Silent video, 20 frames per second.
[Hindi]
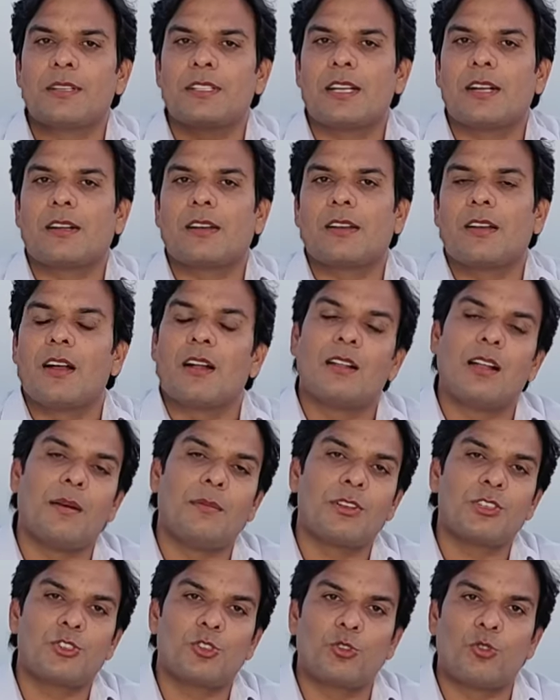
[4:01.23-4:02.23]
पर जाकर
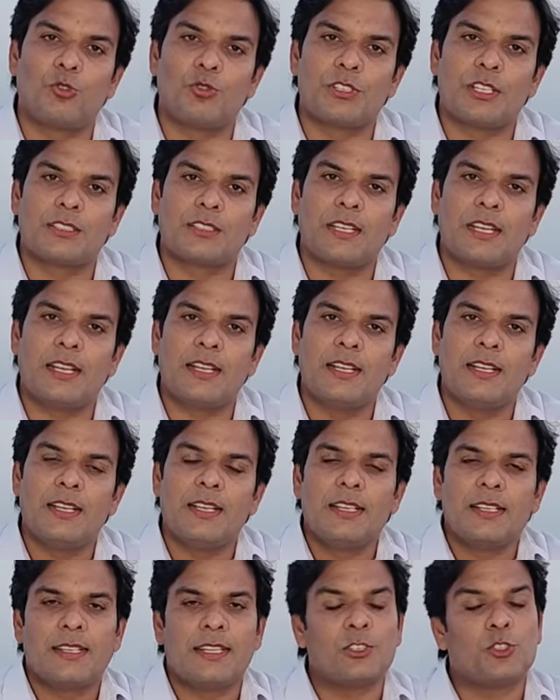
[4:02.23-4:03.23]
हंगामा शुरू हो जाता है
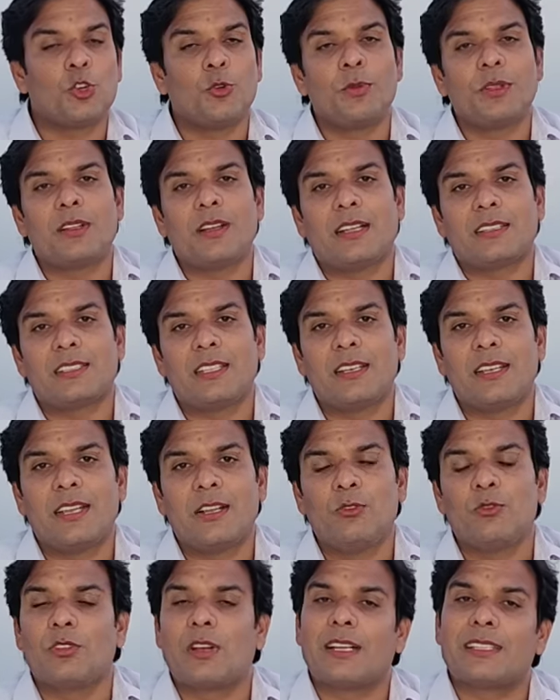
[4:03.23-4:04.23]
कि जो भी कातिल हैं
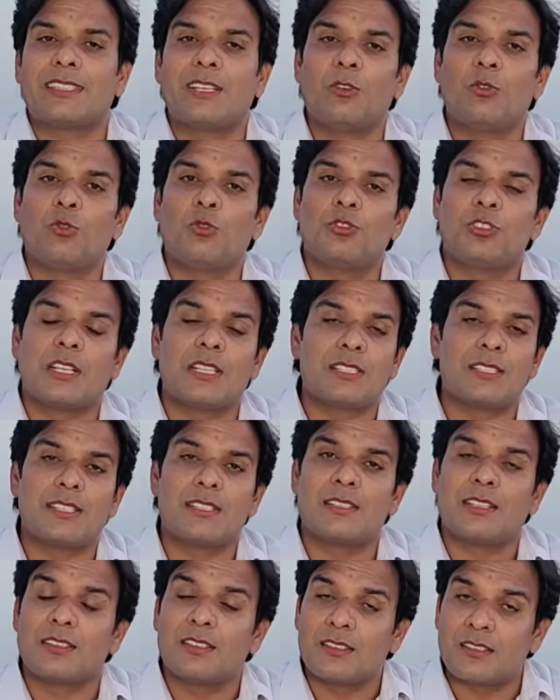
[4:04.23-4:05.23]
उन कातिलों को जल्द से
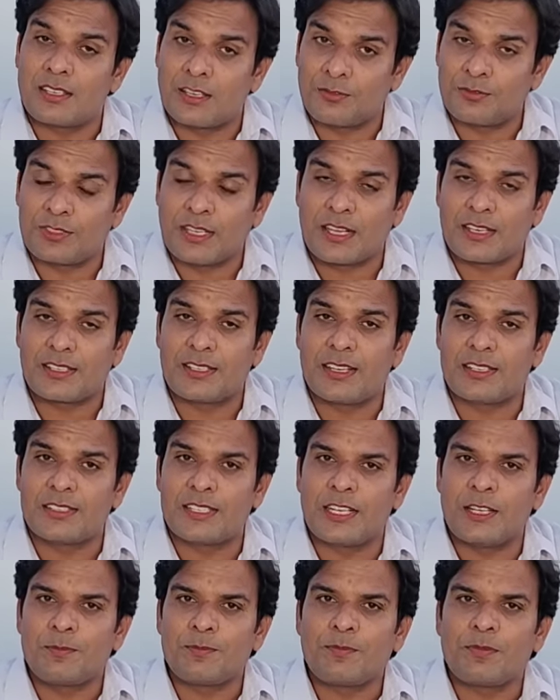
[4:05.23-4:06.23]
जल्द गिरफ्तार किया
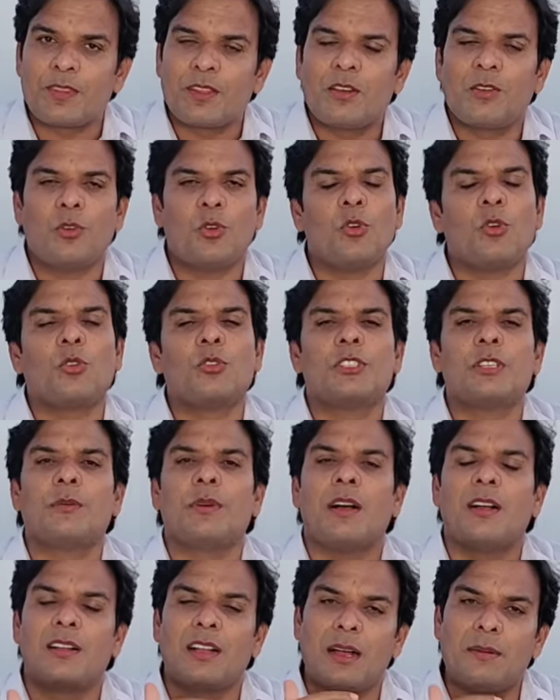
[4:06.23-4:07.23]
जाए लोग जब
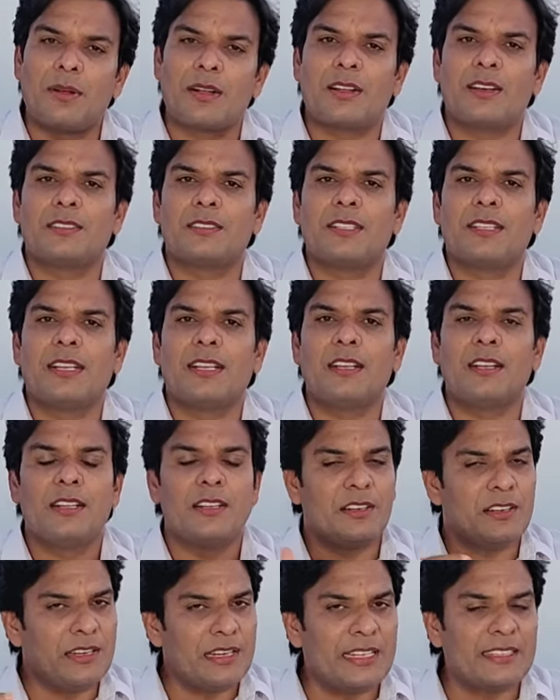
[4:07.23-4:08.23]
हंगामा करते हैं
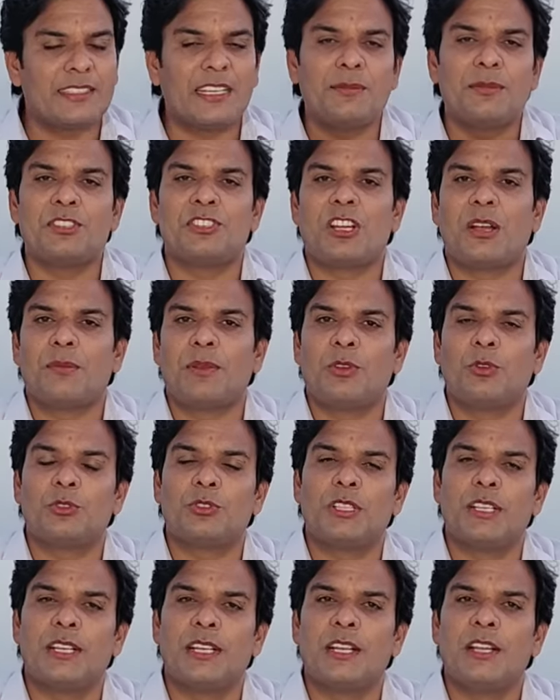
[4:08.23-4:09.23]
नेता भी शामिल
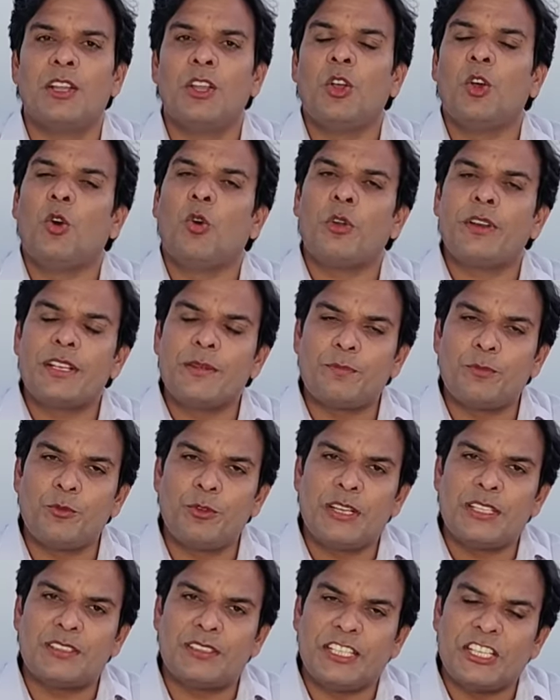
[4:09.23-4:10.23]
होते हैं और ये
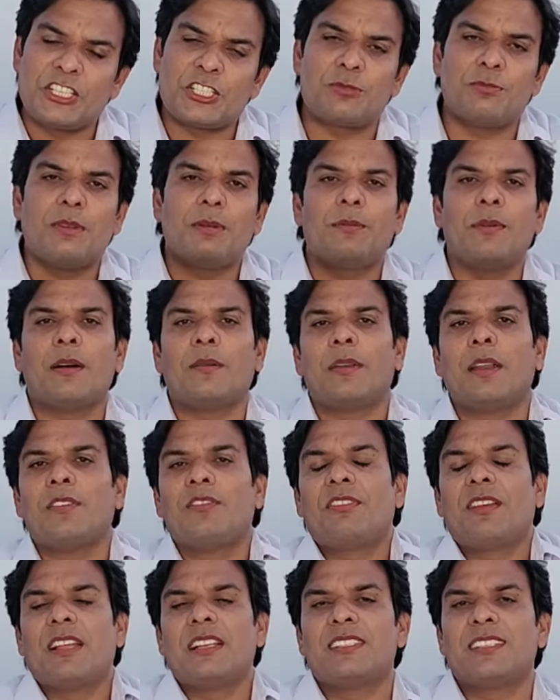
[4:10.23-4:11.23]
पूरे देश में मामला
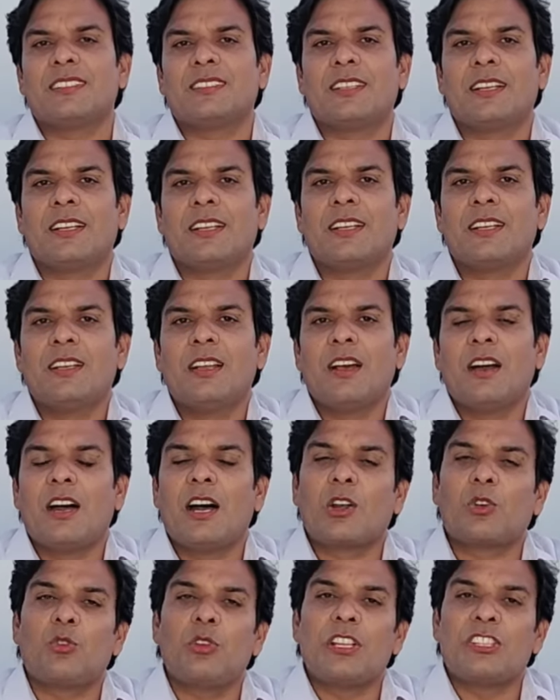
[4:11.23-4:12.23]
फैल जाता है
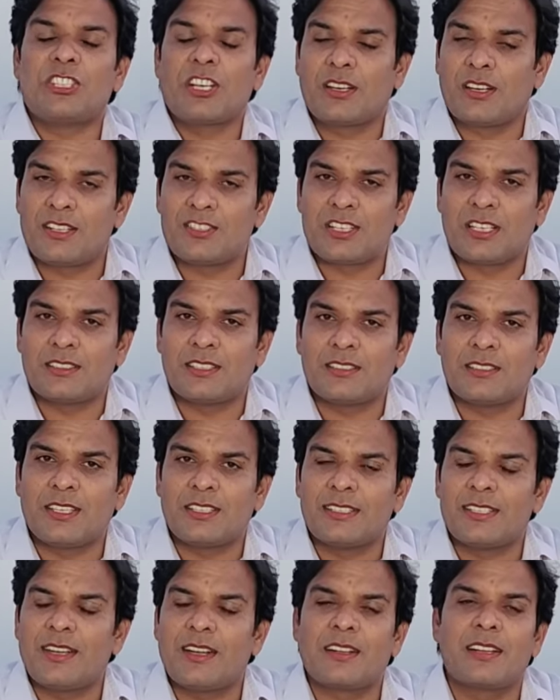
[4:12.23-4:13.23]
हर कोई जानना चाहता था
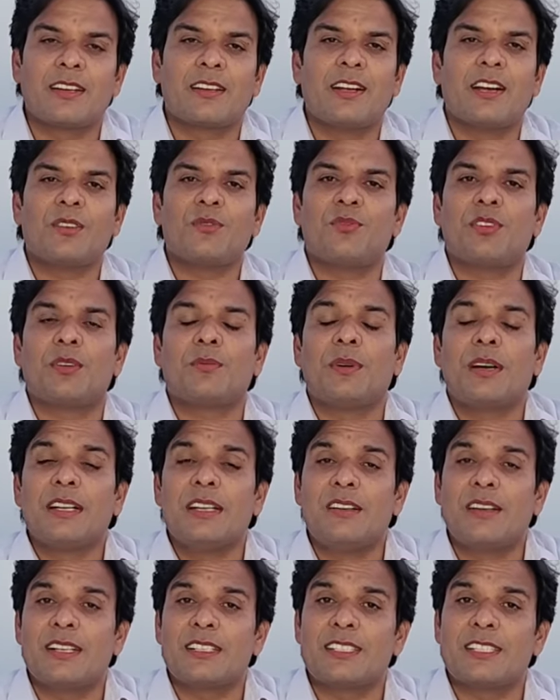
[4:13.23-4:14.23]
कि आखिरकार फरमानी
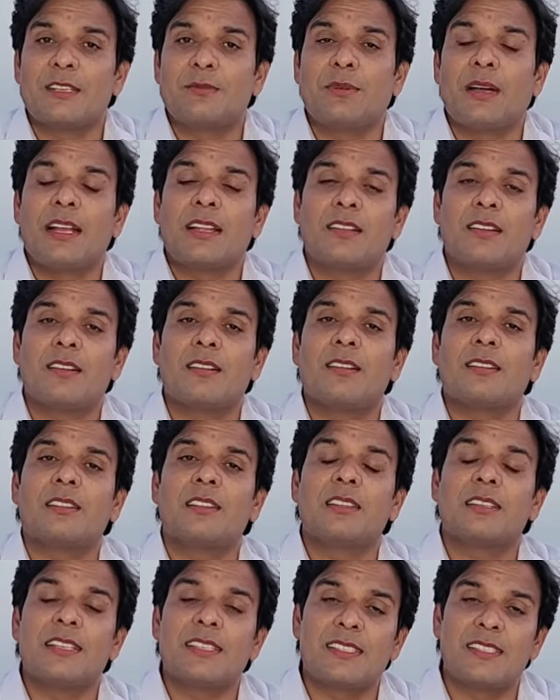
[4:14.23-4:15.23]
नाच के भाई का
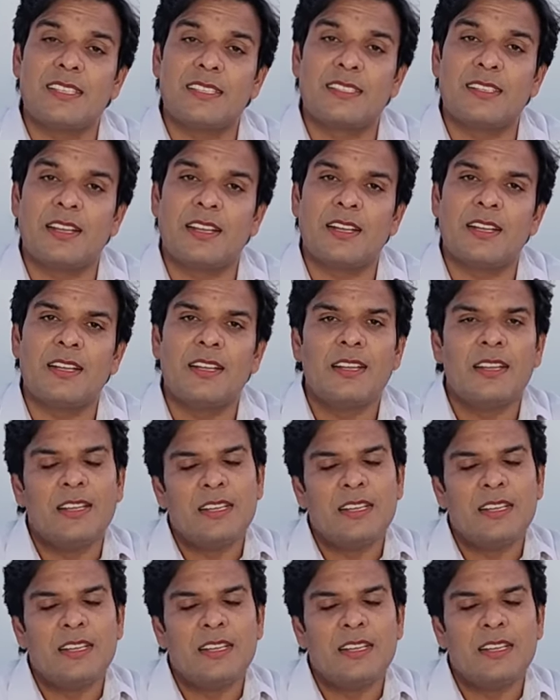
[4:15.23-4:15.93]
कत्ल किसने किया है